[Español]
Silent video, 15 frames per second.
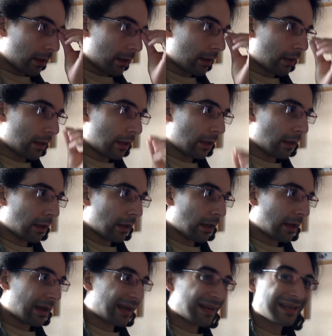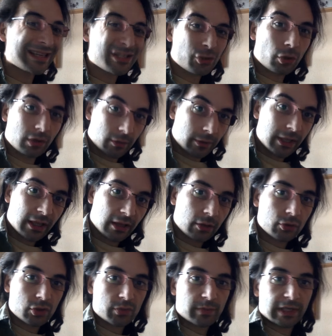El resto de
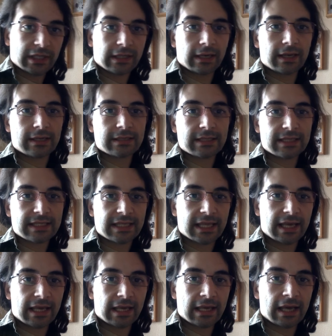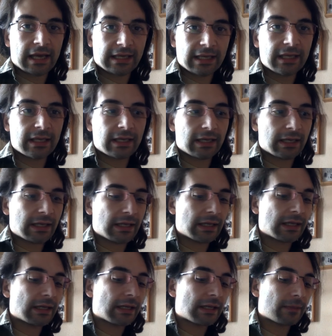vídeos, mientras esté aquí,
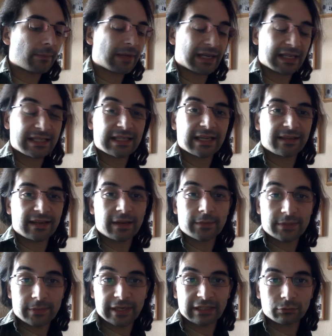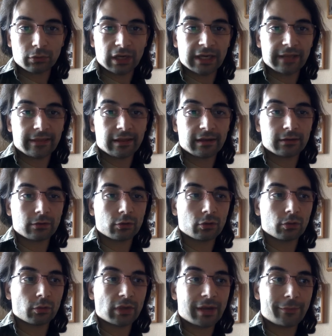eh, van a ser de la misma naturaleza. No
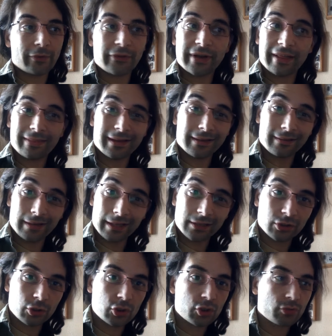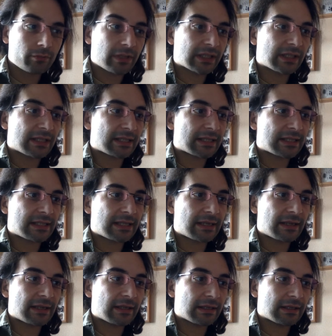voy a poder hacer directos mientras esté
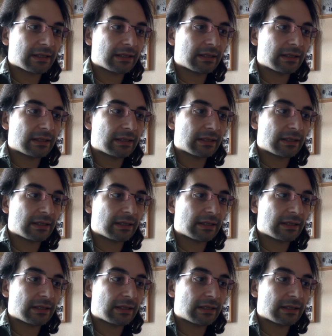eh, de